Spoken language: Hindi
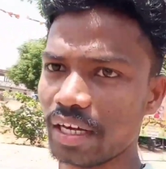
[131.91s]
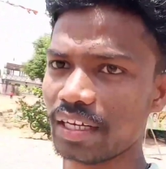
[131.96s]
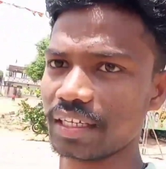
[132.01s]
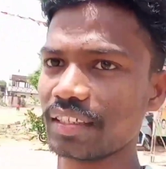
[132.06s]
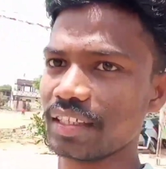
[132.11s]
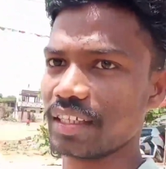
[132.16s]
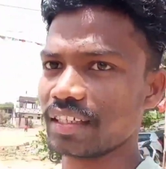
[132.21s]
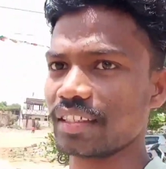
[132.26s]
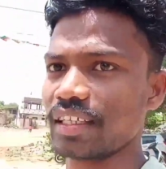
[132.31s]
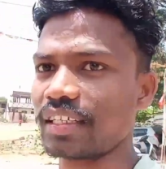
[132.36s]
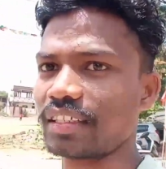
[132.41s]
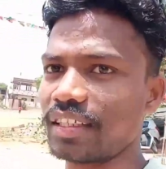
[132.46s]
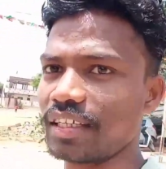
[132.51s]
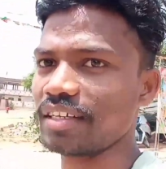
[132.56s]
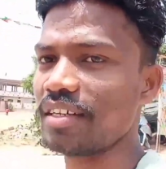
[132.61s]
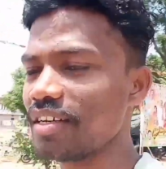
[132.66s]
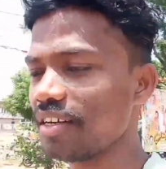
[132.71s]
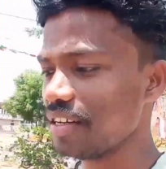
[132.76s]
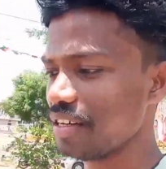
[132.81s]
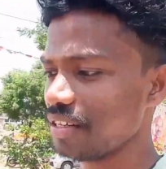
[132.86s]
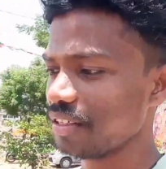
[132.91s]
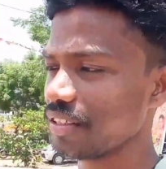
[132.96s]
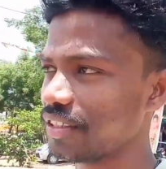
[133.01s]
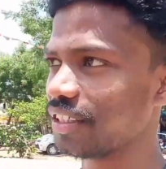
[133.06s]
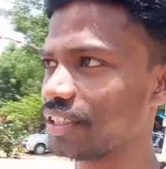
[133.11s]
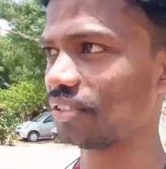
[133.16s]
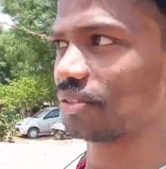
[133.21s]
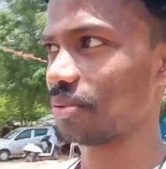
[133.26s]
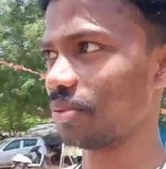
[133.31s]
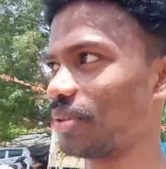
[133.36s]
देख रहे हैं मेरे को
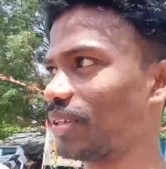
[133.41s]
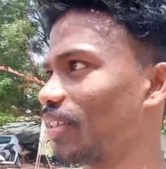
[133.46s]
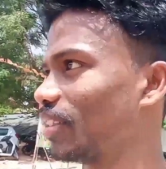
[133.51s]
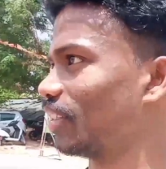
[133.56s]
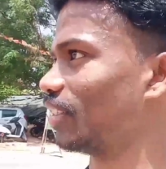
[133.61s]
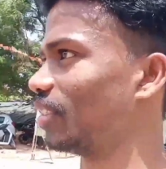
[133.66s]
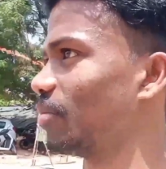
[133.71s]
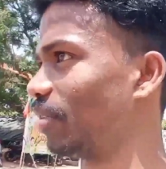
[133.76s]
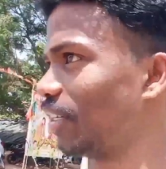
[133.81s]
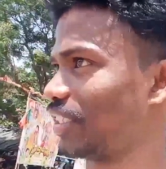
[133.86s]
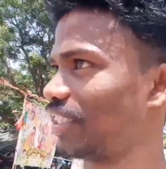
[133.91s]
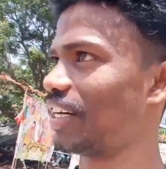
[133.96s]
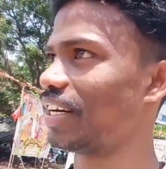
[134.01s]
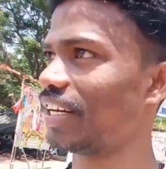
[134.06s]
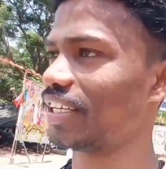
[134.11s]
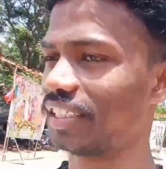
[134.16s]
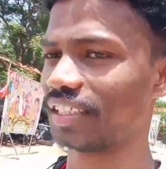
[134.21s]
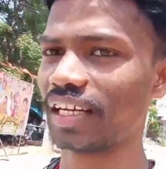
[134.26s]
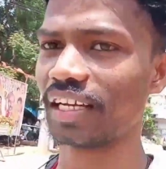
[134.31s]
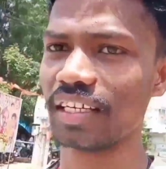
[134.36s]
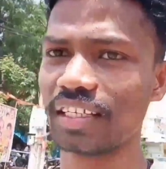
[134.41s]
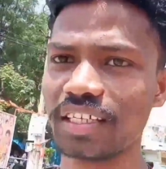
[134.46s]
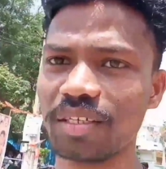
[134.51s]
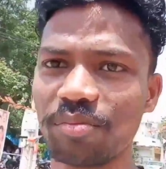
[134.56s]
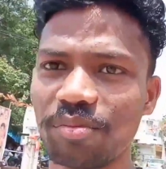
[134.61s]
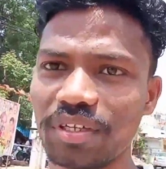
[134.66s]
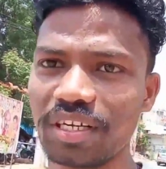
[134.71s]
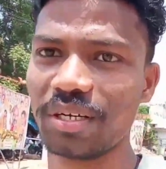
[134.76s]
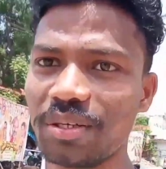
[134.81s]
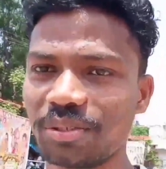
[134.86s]
तो गैस ये रहा जो
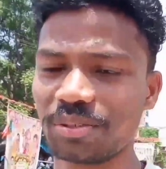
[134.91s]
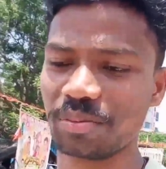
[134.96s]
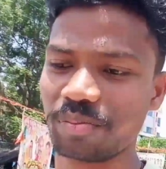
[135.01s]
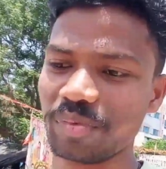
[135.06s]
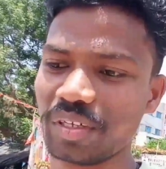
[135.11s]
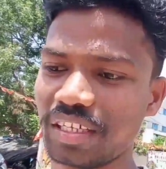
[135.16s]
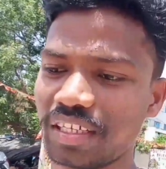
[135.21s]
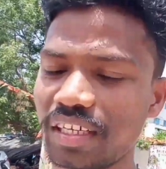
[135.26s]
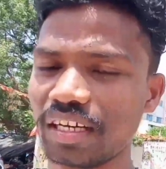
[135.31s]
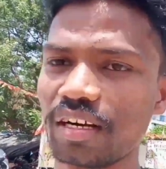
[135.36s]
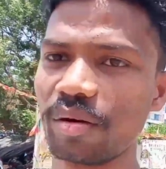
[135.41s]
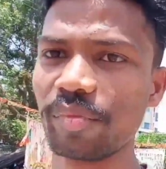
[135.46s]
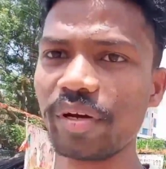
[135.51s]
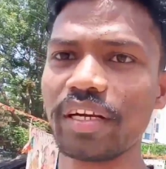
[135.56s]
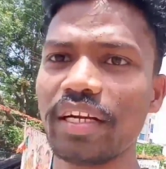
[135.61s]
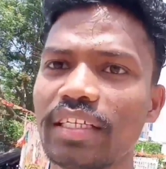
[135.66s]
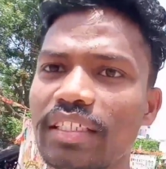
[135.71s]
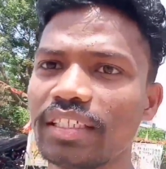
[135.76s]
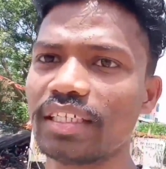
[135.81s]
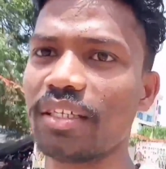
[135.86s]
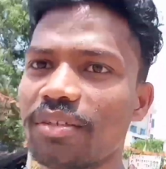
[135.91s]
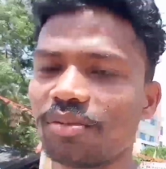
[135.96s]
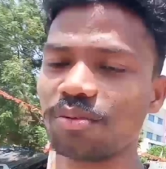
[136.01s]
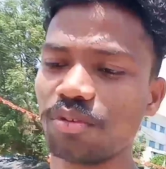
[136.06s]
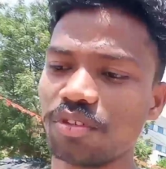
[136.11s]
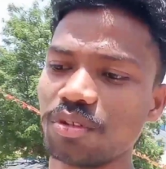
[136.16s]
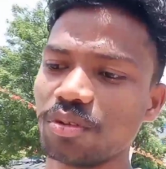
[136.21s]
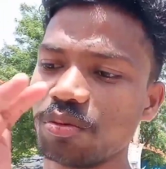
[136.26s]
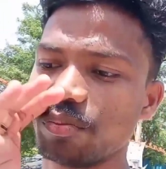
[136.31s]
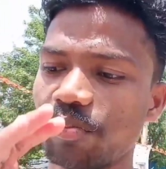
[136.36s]
थोड़ा सा मैं दिखाया वो यही बस
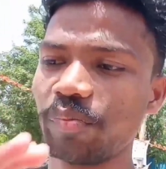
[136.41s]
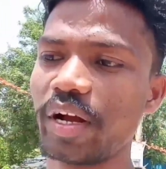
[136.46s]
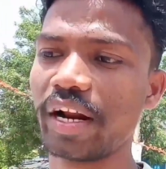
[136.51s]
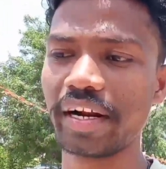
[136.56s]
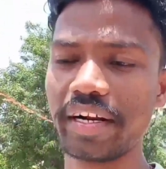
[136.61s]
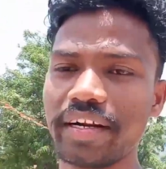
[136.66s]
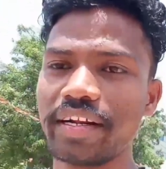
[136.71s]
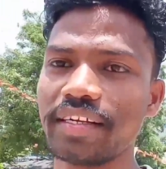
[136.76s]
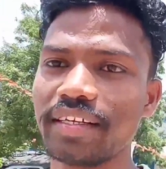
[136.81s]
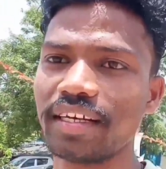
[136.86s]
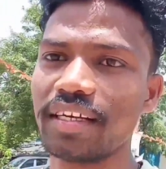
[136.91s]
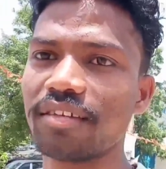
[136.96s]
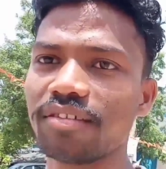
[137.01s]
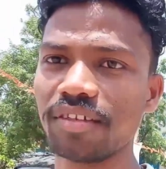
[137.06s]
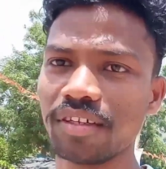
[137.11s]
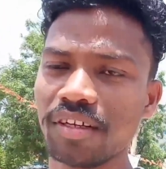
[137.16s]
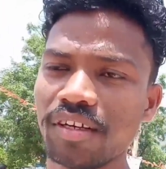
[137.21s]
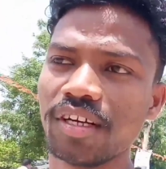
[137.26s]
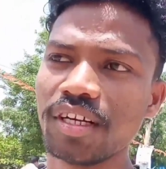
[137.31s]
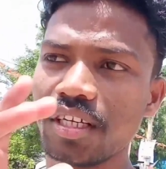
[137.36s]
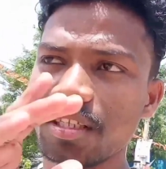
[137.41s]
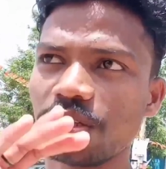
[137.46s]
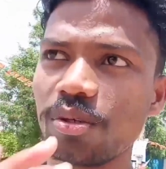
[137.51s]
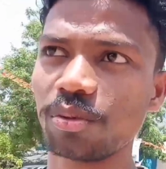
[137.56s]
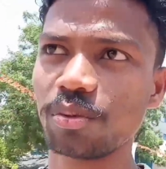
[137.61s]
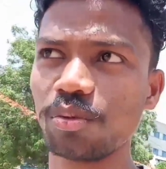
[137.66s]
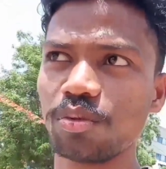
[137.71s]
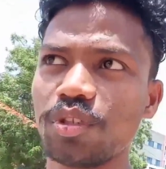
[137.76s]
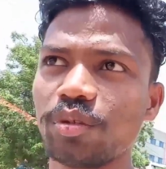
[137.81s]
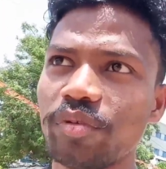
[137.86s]
स्टैंड है इतना धूप है बस
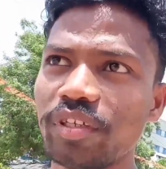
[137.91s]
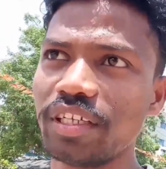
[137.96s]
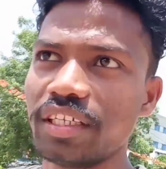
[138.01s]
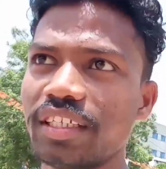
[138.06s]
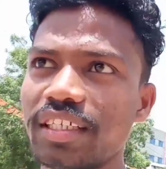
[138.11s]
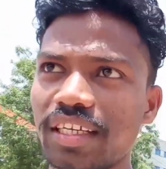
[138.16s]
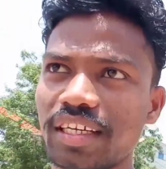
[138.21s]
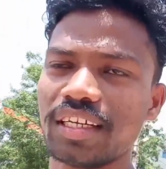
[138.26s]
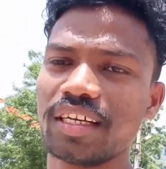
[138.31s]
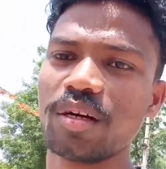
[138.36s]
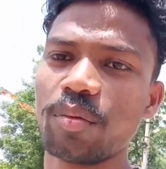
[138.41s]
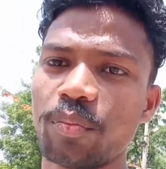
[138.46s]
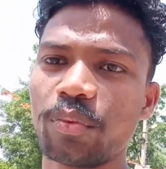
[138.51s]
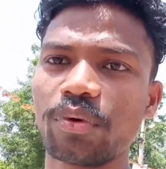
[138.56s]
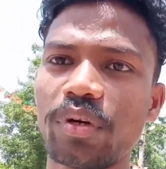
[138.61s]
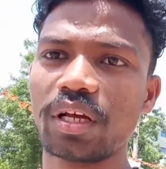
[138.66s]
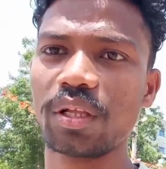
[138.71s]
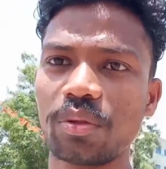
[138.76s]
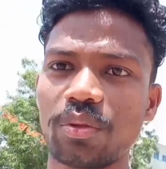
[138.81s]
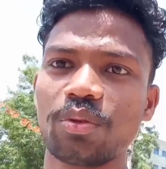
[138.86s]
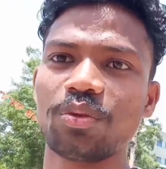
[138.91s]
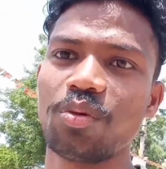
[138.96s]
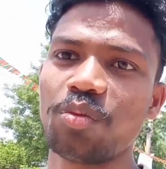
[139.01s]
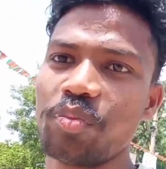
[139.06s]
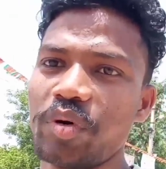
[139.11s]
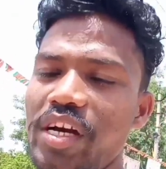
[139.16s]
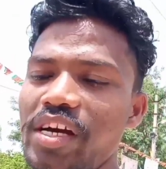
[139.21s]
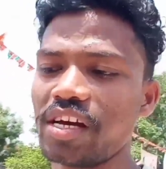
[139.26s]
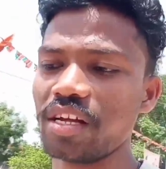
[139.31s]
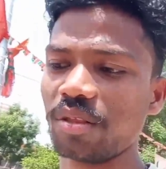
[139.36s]
स्टैंड में वो एक पेड़ भी लगा नहीं है
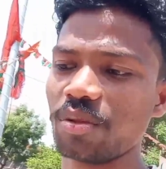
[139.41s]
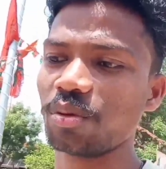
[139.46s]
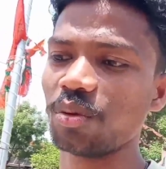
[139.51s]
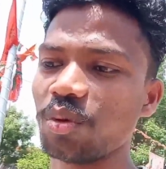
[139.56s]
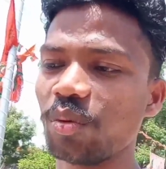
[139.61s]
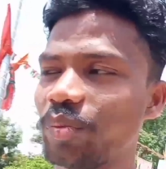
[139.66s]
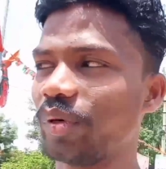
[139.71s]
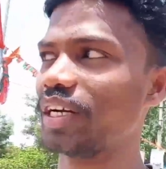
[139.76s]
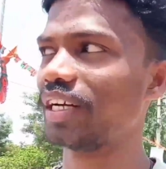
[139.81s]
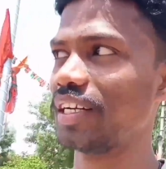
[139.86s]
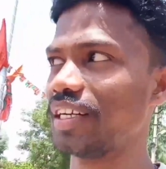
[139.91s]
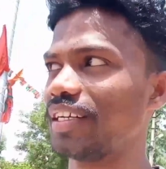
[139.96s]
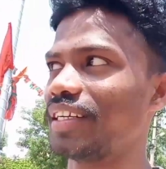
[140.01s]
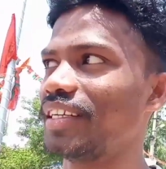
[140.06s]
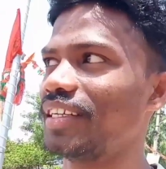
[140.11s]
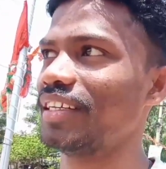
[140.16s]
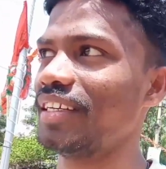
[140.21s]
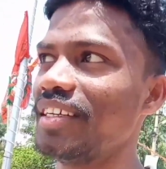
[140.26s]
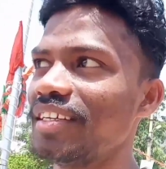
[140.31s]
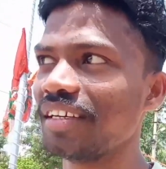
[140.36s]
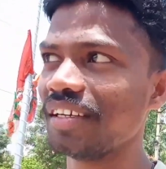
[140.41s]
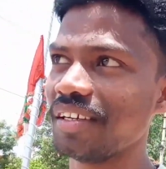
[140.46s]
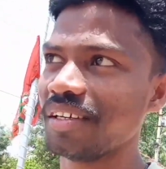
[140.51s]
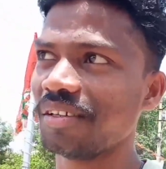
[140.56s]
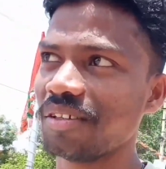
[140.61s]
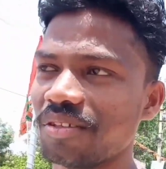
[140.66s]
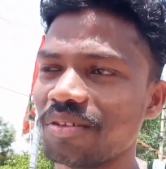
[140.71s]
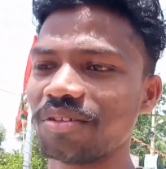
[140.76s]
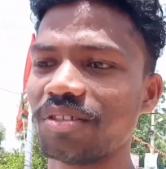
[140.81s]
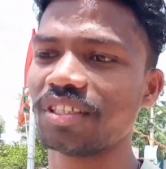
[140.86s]
एक घर तक नहीं है बस ओनली
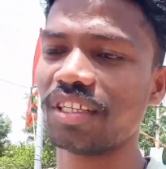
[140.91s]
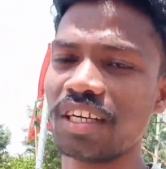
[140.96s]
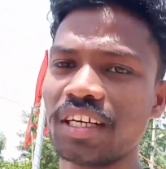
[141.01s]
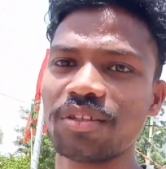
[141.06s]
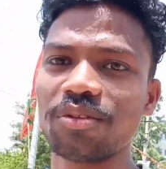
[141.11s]
पूरा